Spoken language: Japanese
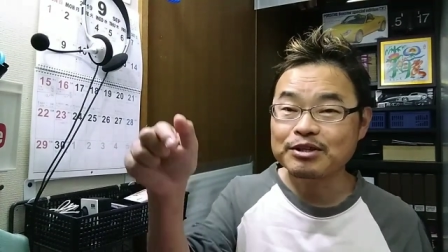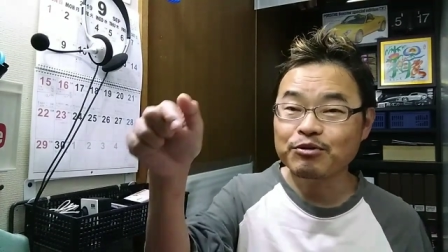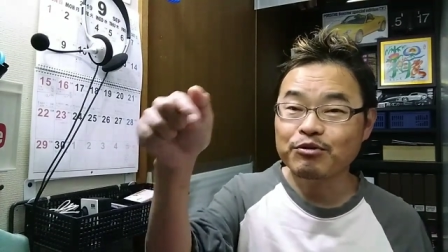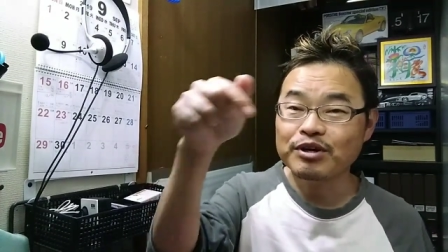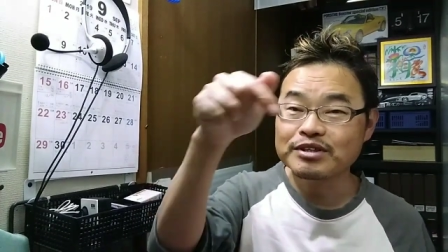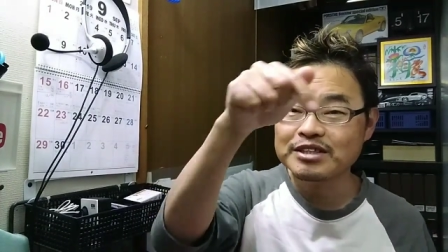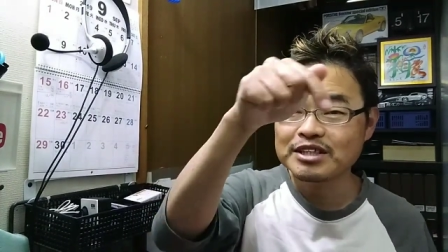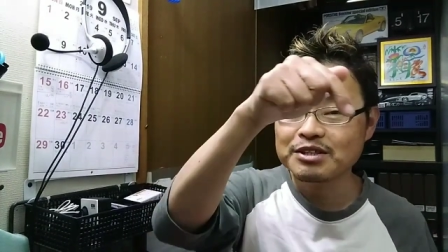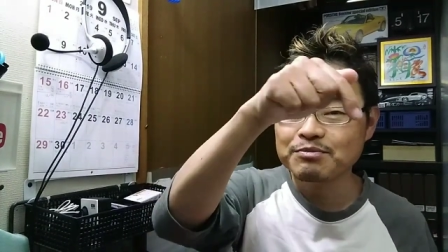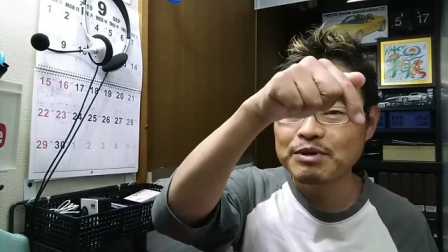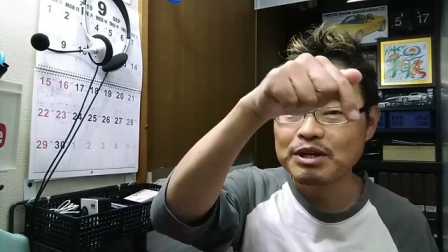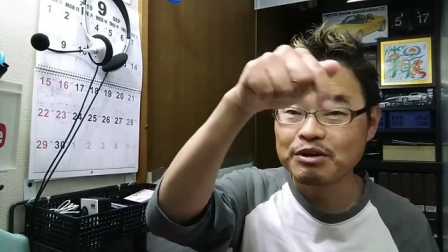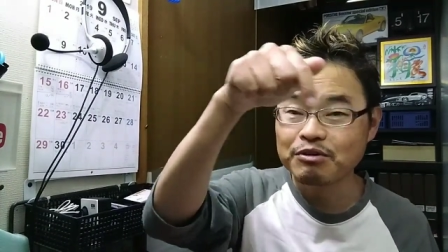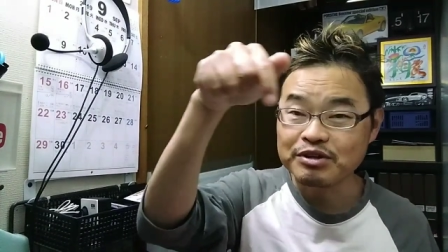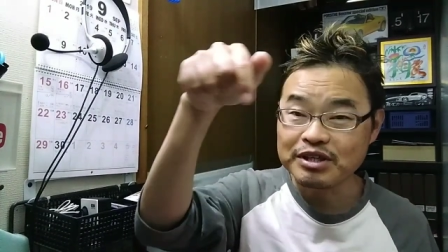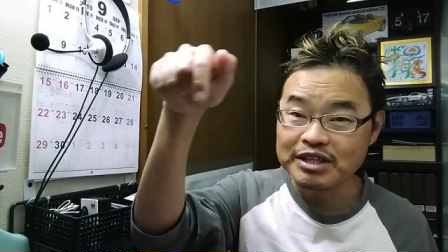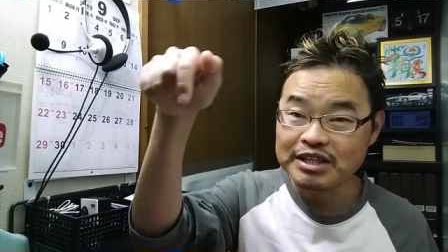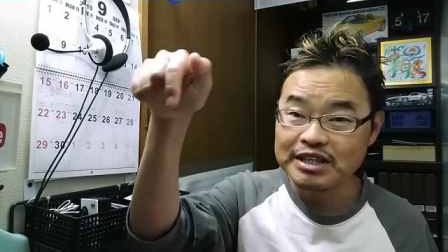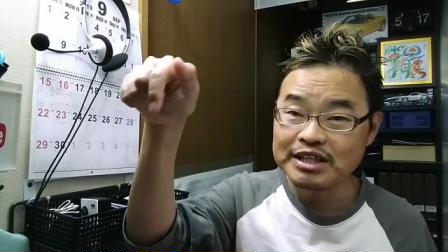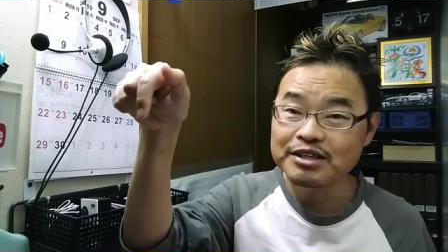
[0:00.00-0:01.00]
動画説明
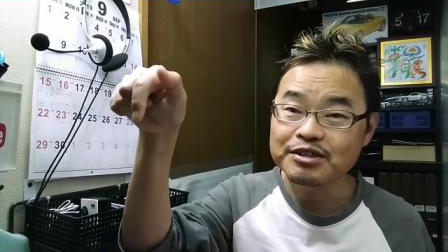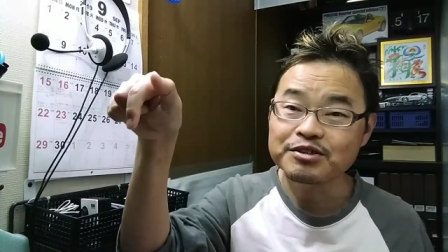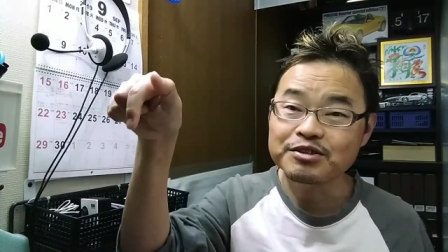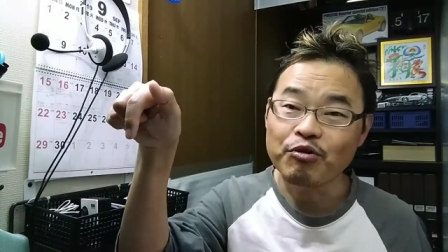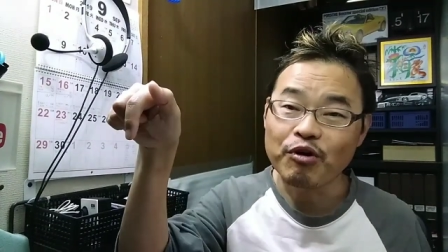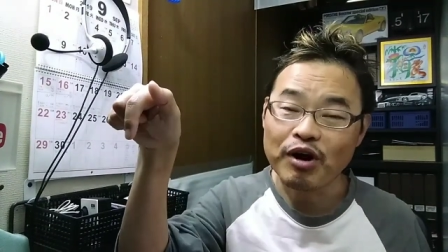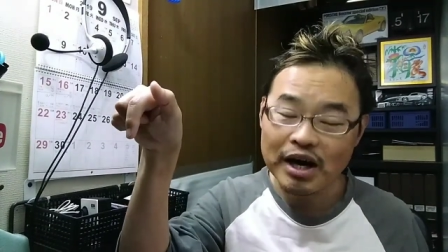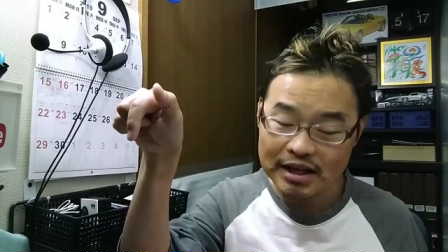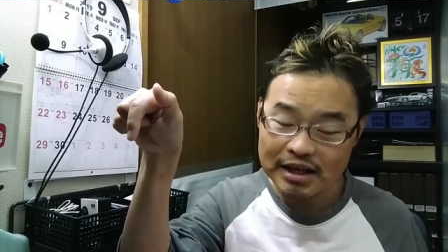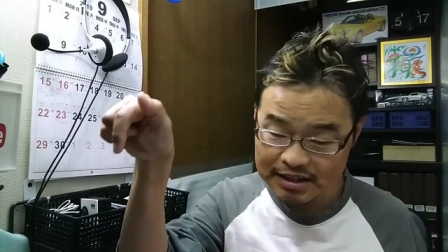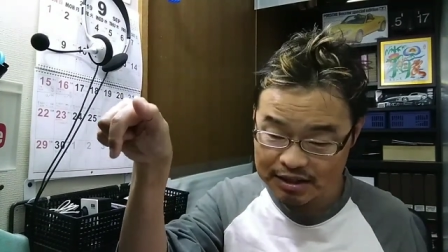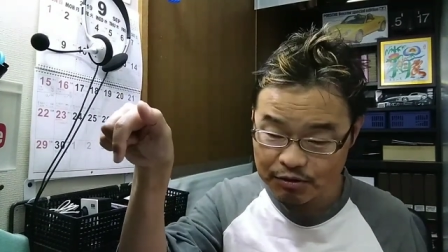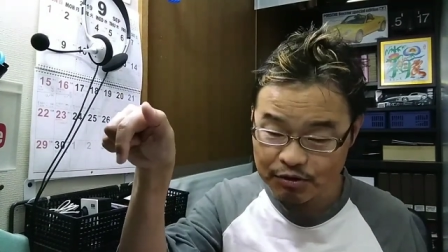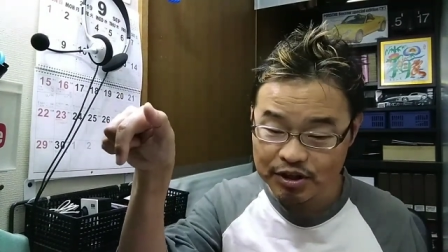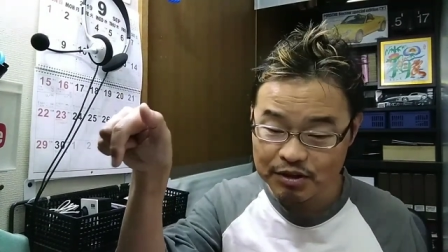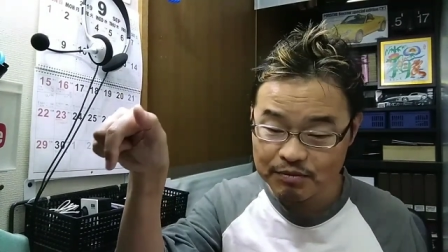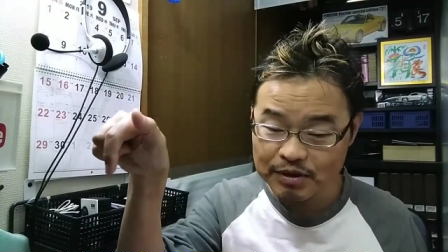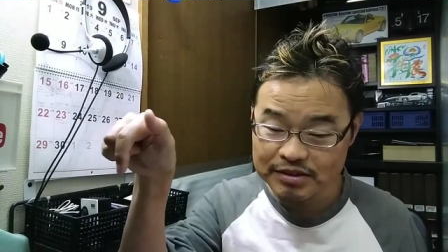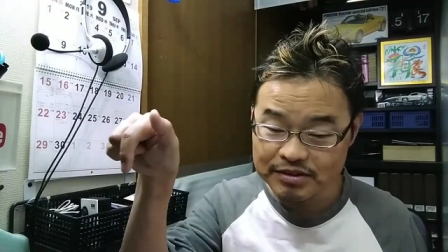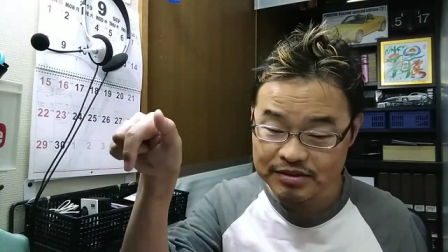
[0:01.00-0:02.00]
欄にリンクを貼って
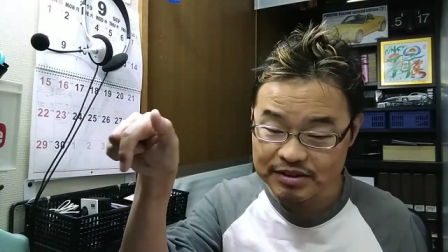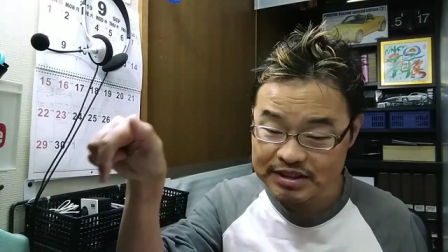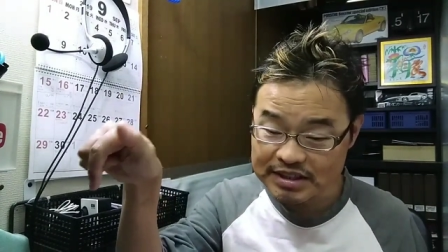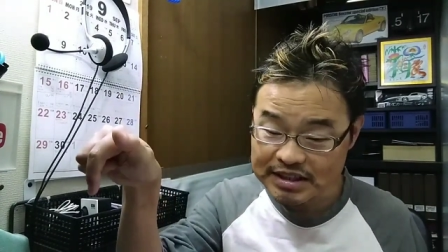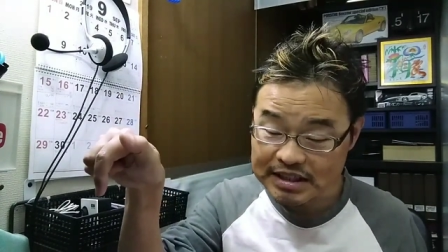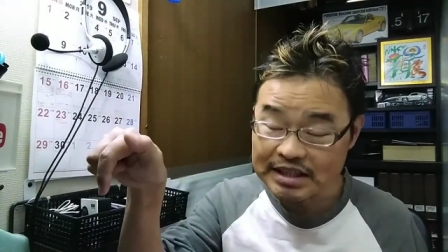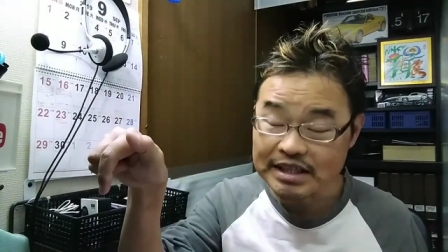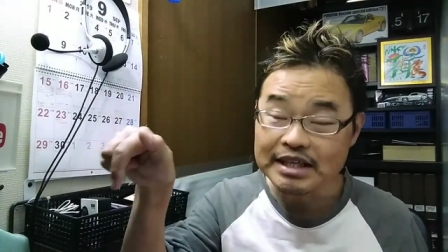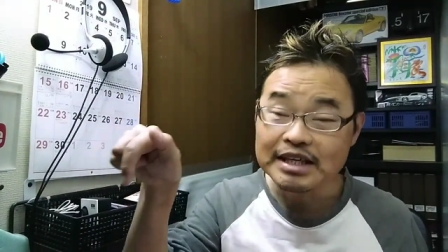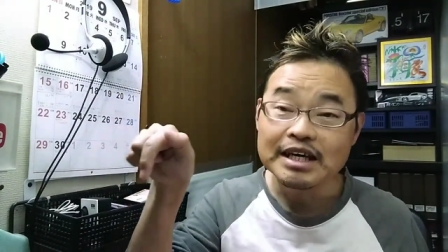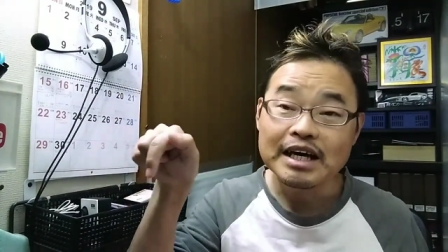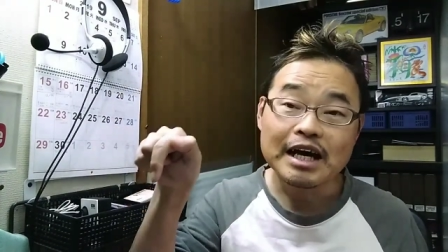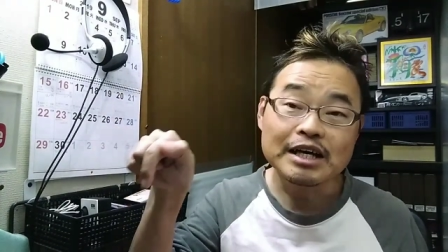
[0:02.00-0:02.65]
おきますし、